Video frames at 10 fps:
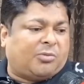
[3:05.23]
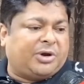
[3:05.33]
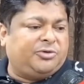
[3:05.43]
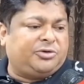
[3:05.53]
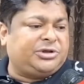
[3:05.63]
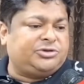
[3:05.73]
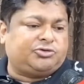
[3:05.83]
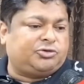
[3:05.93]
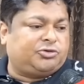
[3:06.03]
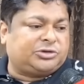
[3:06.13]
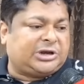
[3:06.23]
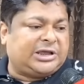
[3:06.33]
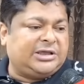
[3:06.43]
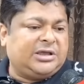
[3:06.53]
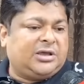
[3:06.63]
নবান্নর কি চোদ্দ
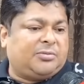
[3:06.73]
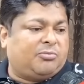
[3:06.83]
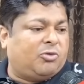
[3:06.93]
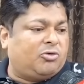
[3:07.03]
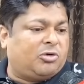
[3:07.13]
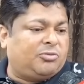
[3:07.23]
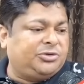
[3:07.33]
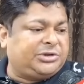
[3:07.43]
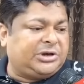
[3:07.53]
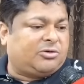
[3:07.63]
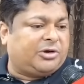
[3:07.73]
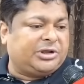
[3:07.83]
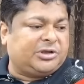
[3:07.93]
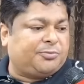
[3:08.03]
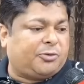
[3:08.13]
তলায় মুখ্যমন্ত্রীর
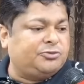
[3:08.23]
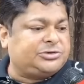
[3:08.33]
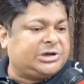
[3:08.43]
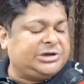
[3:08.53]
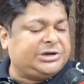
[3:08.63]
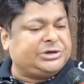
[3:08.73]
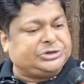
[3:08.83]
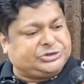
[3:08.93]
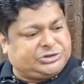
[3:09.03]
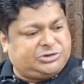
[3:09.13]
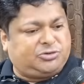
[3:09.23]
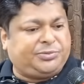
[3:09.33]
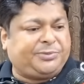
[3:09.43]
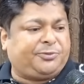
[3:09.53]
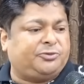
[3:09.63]
ঘরে কে পৌঁছায়নি নিশ্চিত
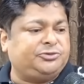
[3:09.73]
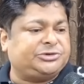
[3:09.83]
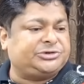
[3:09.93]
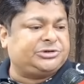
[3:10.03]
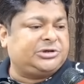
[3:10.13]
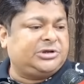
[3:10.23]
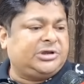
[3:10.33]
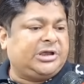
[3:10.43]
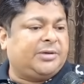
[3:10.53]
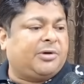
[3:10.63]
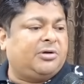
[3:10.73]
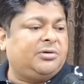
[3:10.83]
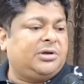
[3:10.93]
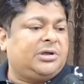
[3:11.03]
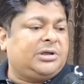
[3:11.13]
রূপে পৌঁছেছে এবং
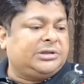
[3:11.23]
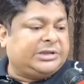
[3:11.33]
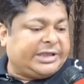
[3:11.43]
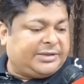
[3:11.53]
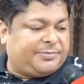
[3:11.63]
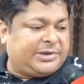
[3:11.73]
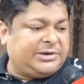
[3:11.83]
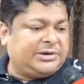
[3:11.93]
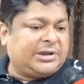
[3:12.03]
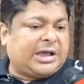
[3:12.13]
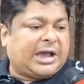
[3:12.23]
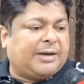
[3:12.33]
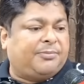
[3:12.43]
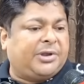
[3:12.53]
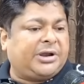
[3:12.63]
দেখবেন
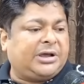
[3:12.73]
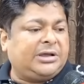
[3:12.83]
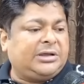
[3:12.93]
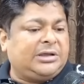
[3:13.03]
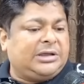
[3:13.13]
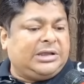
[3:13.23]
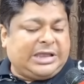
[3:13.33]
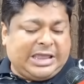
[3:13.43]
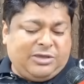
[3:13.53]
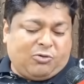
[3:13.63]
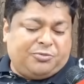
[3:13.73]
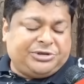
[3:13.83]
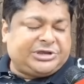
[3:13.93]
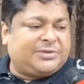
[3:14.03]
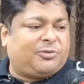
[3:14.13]
আপনারা এই
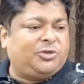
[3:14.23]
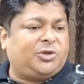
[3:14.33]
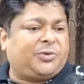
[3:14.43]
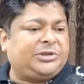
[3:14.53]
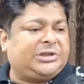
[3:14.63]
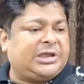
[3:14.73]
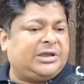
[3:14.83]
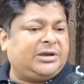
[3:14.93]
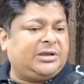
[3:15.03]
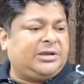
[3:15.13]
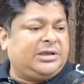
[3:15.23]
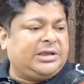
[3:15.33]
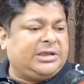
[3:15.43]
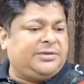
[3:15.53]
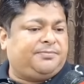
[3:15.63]
অভিষেক বন্দ্যোপাধ্যায়ের
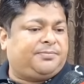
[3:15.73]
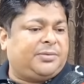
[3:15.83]
এই